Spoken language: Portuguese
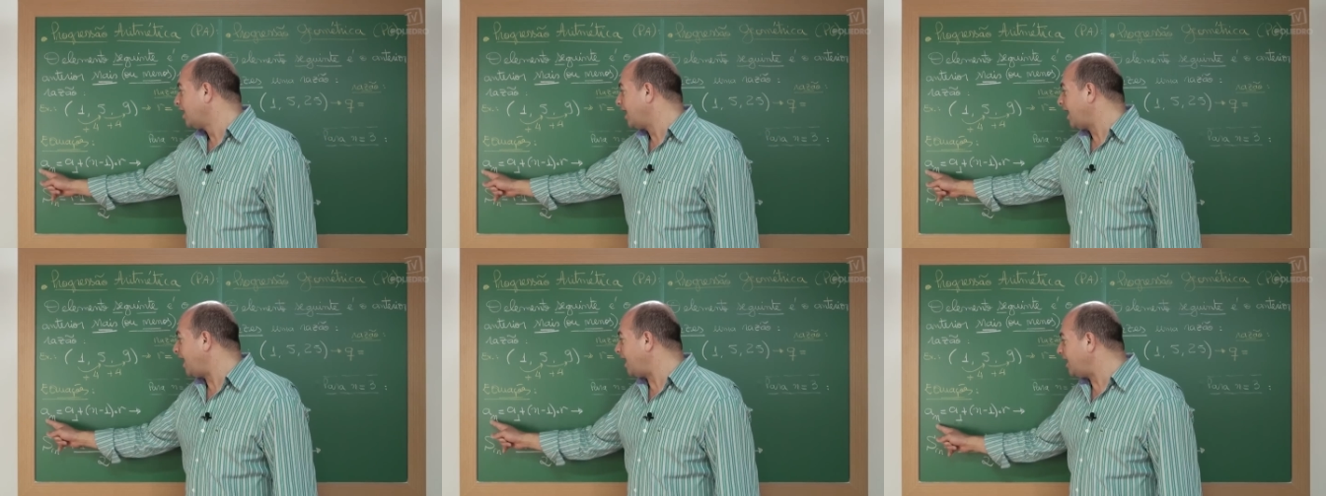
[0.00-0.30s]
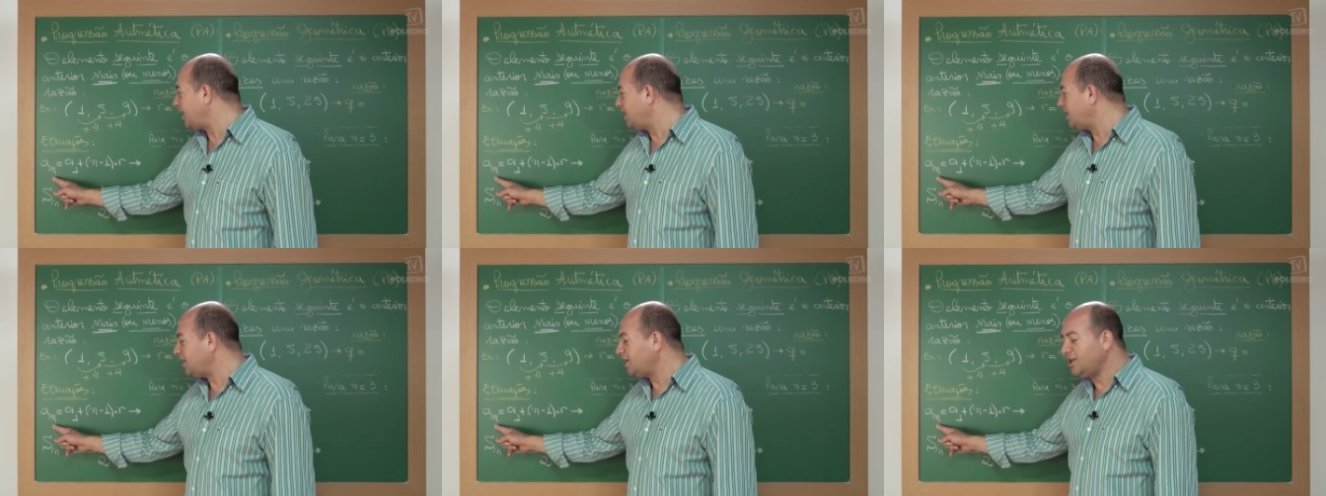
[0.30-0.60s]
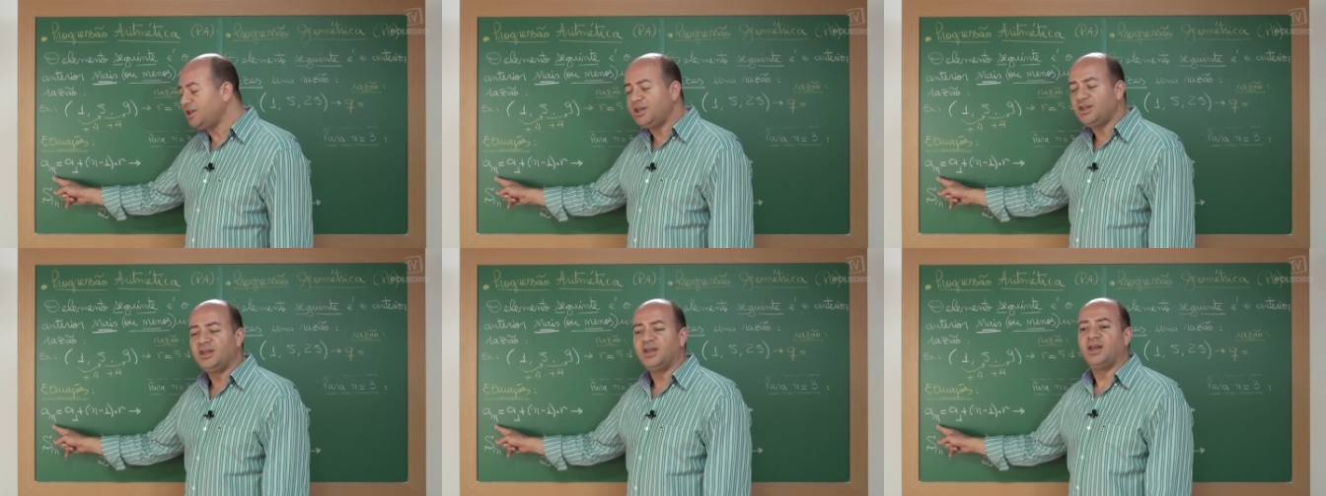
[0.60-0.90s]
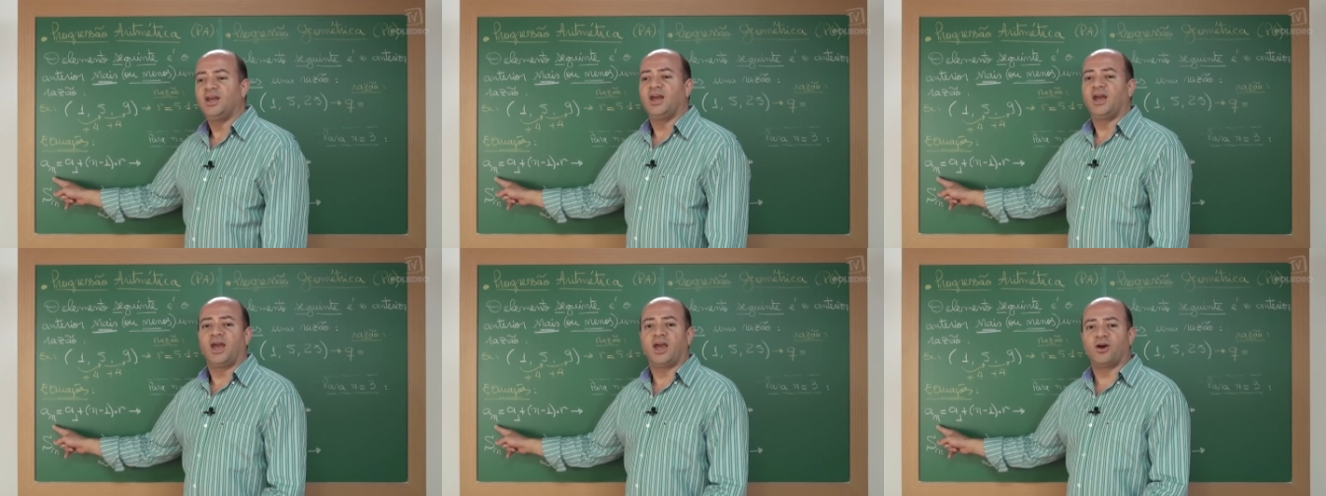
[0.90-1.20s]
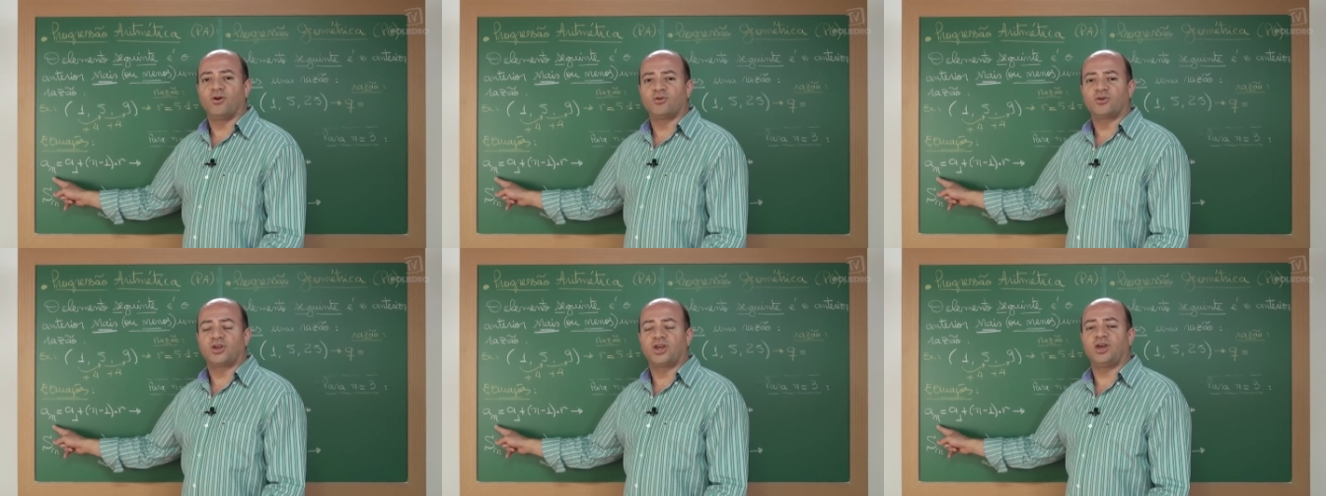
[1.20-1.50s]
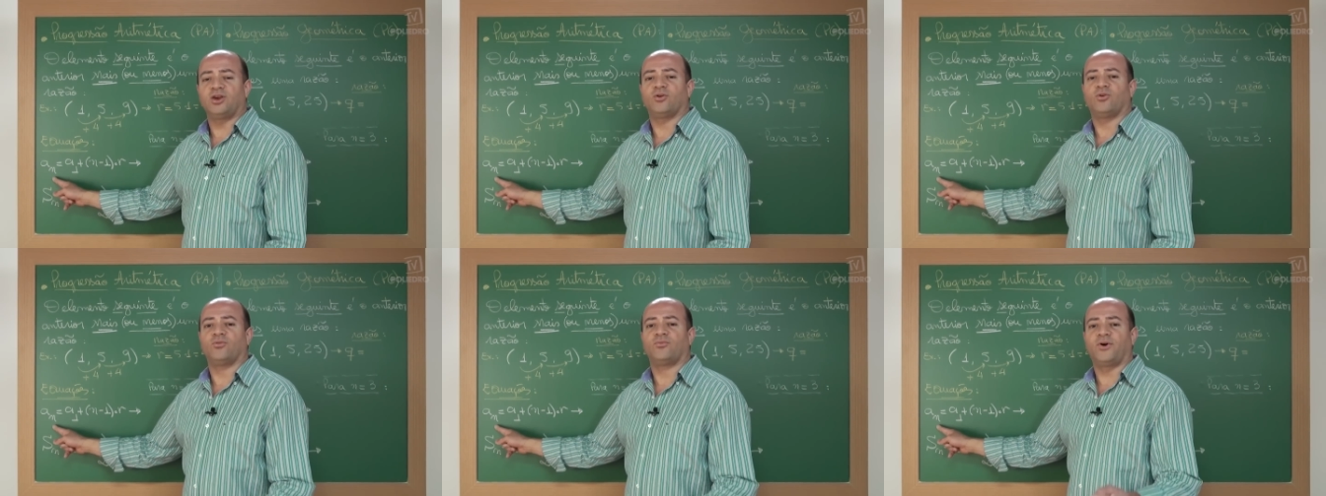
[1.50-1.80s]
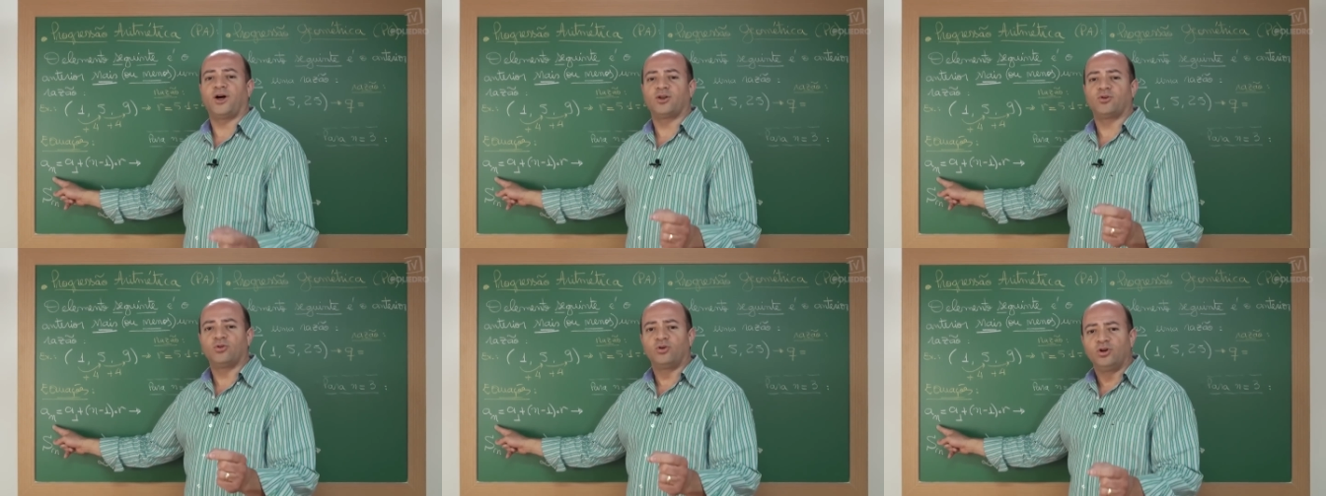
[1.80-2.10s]
A n é o que? O
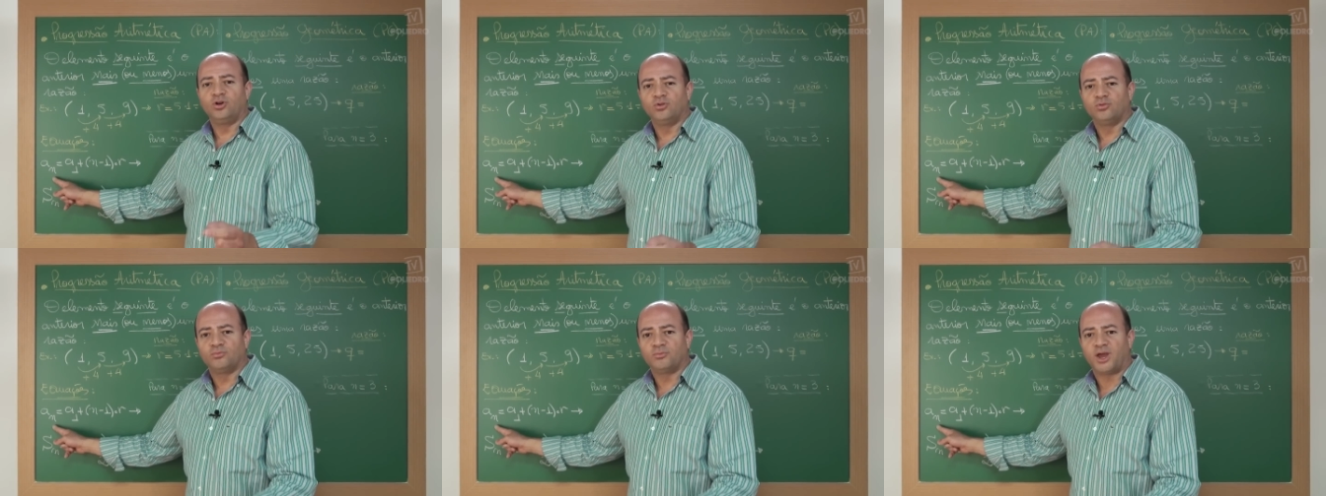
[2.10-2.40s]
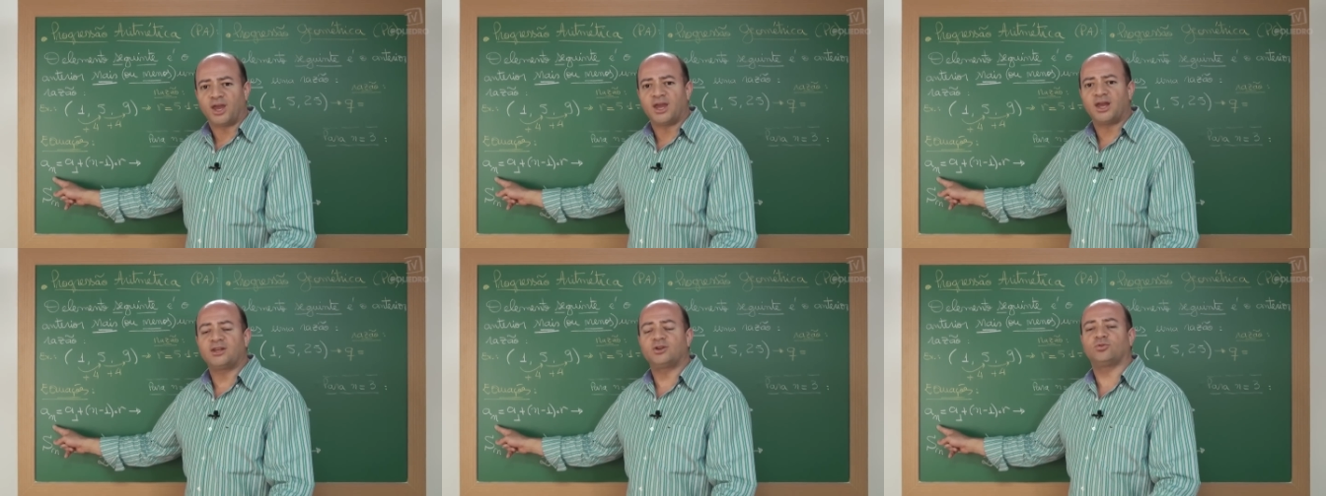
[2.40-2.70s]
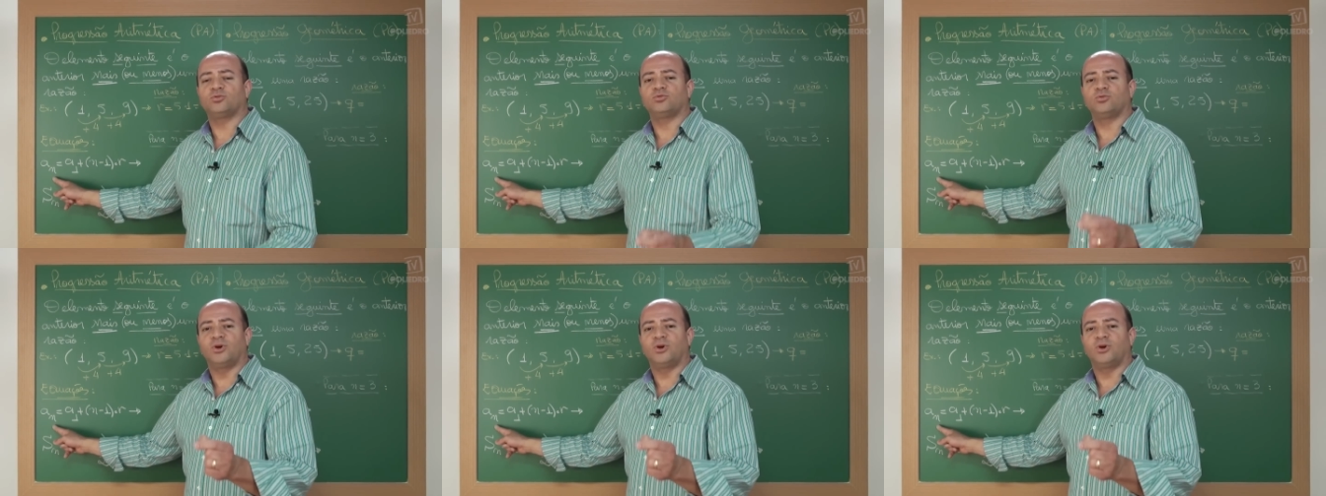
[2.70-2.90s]
valor numérico